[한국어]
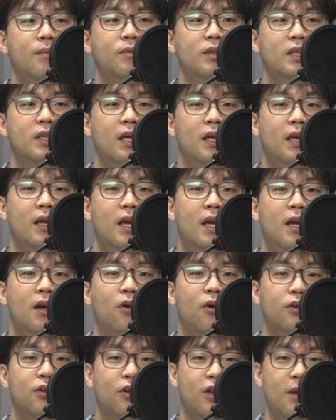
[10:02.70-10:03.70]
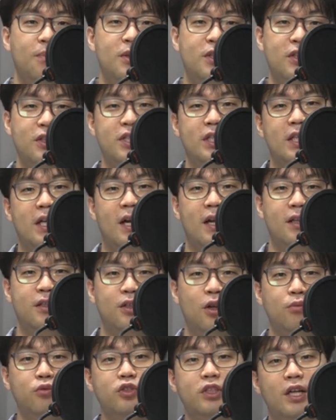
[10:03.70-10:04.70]
사람들에게 어떻게
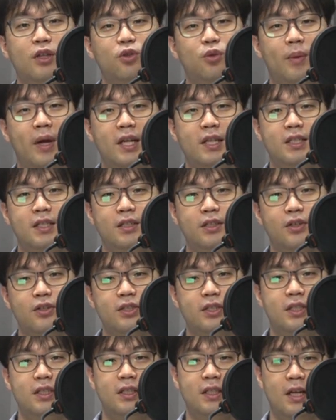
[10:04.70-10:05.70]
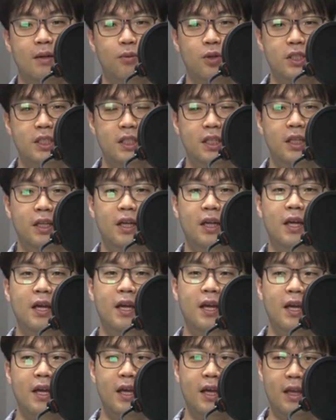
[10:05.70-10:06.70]
비춰질까를 너무나도 많이 신경 쓰는 나머지
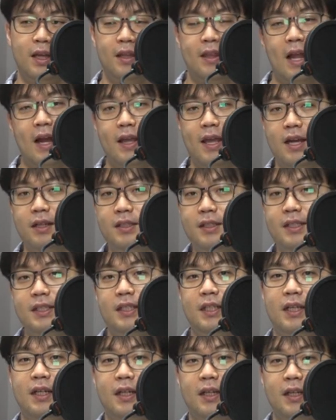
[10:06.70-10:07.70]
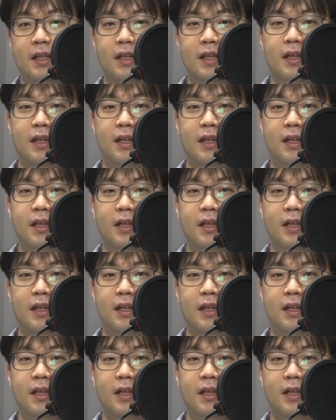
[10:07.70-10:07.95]
나의 의식